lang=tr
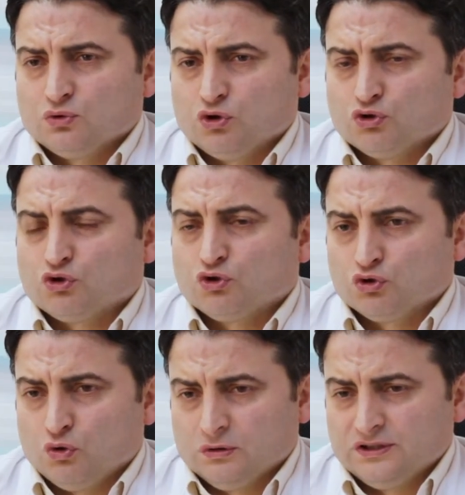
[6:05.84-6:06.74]
söz
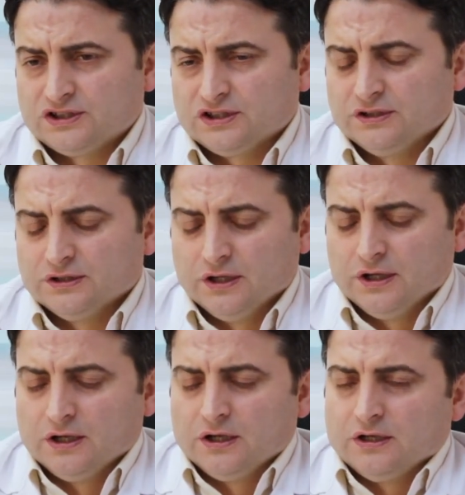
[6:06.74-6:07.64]
konusu olduğu için
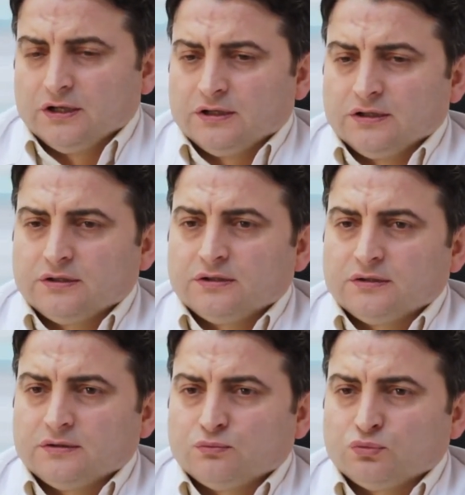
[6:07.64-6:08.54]
e,
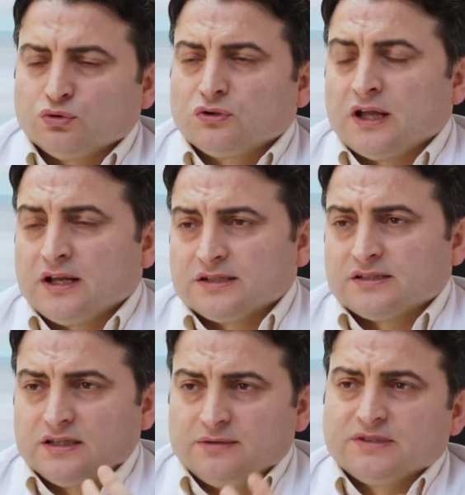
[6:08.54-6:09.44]
burun
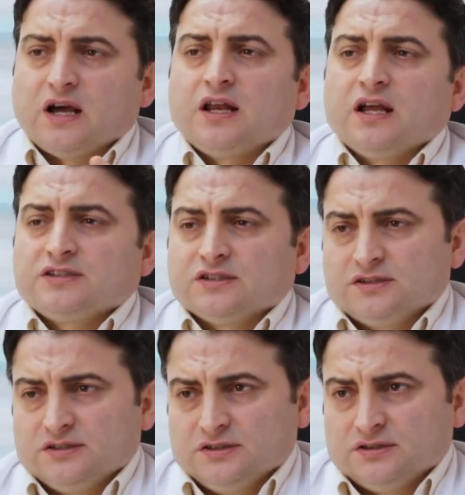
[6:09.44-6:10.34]
alerjisi dediğimiz alerjik
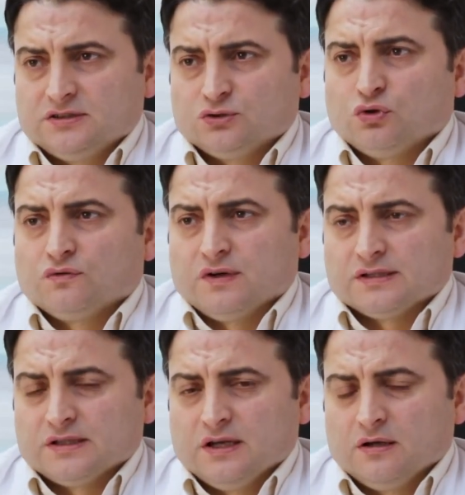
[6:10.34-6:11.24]
rinit çok
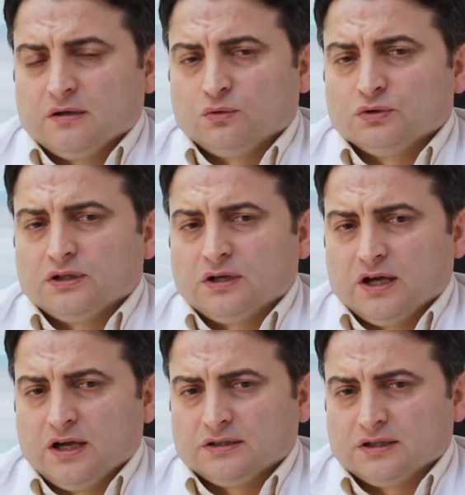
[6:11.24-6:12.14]
fazla. O
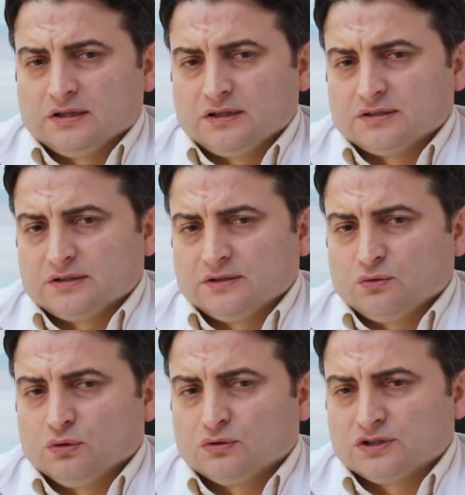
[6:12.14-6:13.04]
da hayat kalitesini
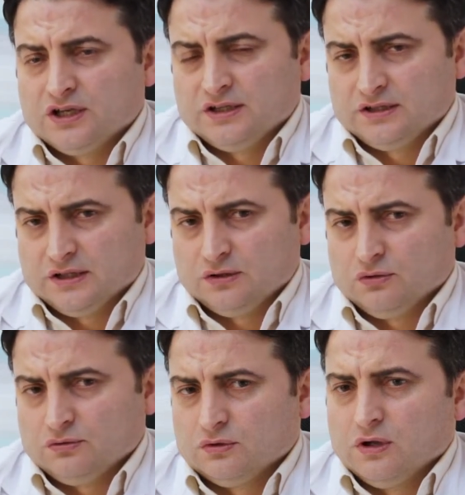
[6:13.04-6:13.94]
oldukça etkiliyor.